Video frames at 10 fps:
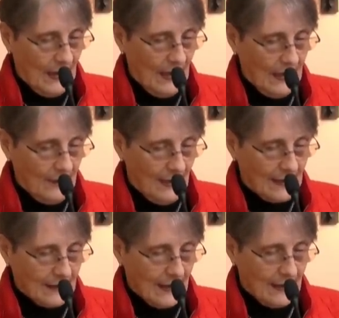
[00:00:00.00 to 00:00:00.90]
Él
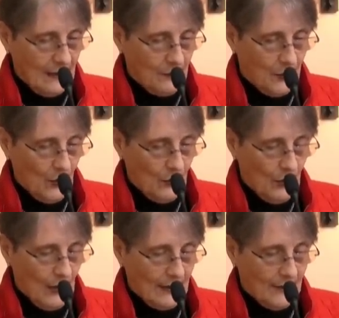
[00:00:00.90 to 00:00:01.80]
levanta del
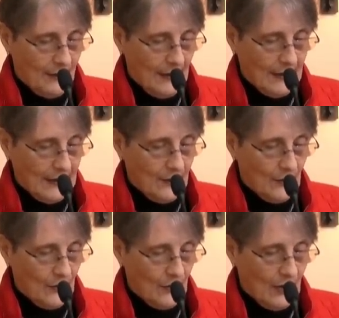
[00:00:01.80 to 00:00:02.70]
polvo al
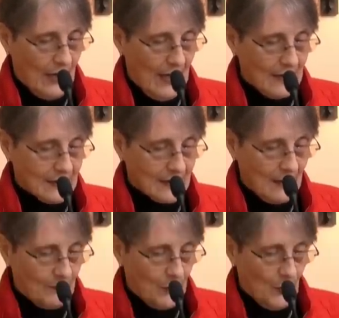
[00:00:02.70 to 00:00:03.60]
desvalido, alza
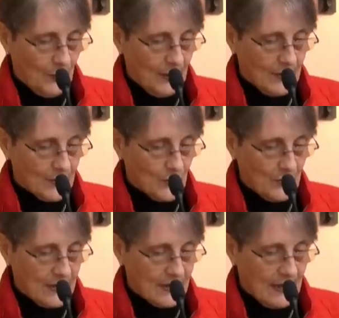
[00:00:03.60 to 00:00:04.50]
al pobre de su
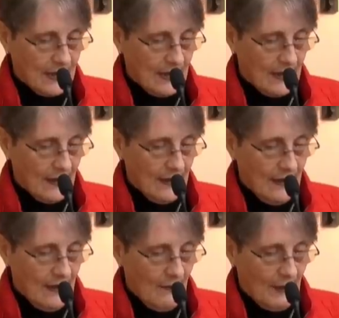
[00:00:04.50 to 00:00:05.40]
miseria
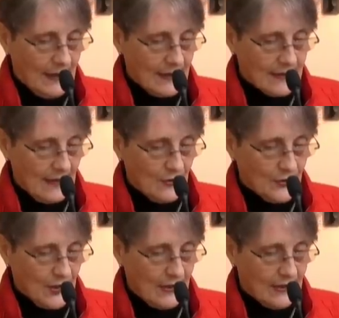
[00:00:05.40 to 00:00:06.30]
para hacerlo
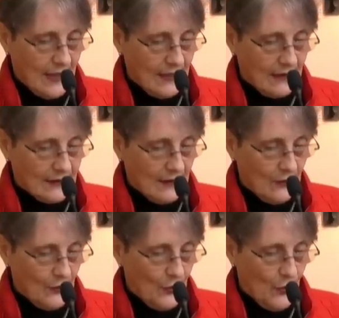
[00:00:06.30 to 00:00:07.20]
sentar entre
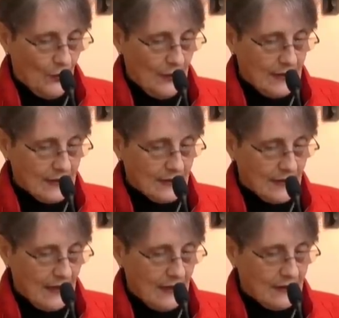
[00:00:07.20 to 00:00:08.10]
los nobles,
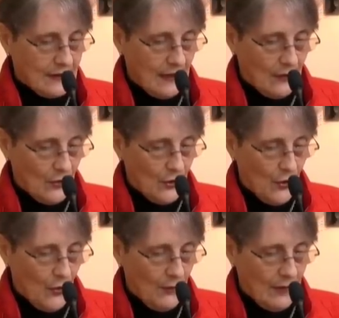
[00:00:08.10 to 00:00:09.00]
entre los
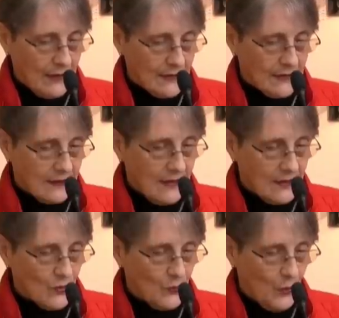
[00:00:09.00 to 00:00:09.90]
nobles de
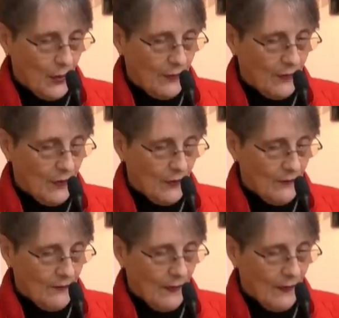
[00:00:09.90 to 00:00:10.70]
su pueblo.